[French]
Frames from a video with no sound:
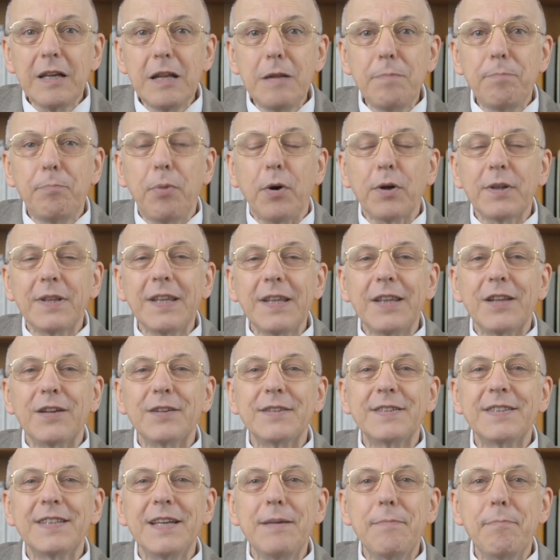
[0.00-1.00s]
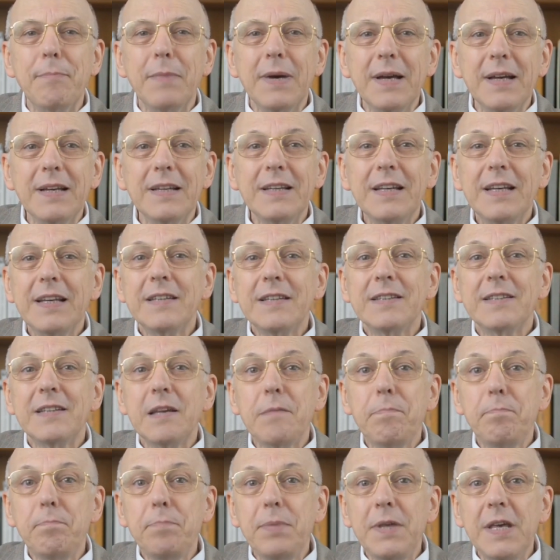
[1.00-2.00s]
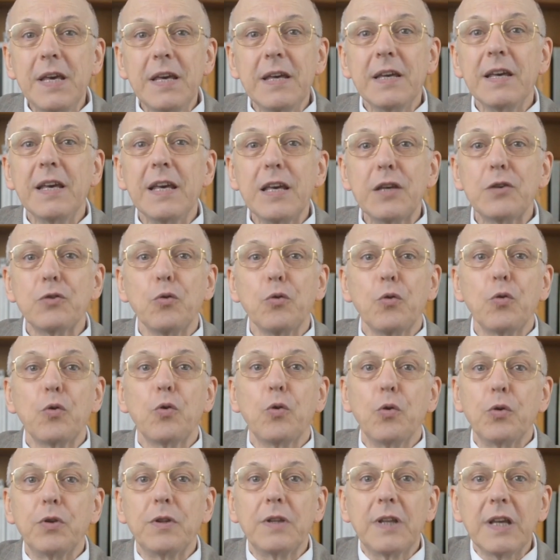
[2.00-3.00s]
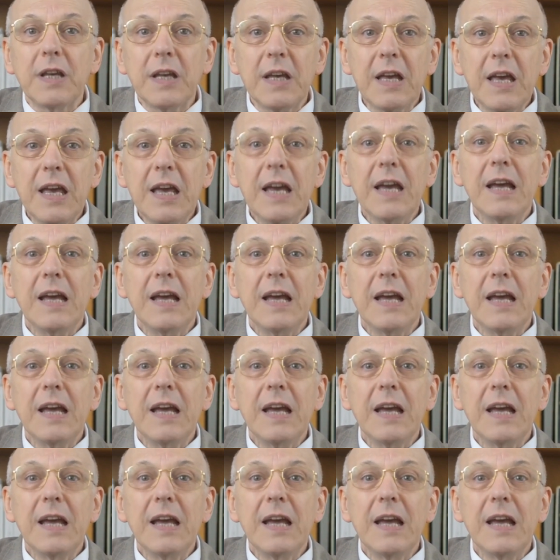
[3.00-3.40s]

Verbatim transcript: Il portait dans ses mains, ses pieds et son côté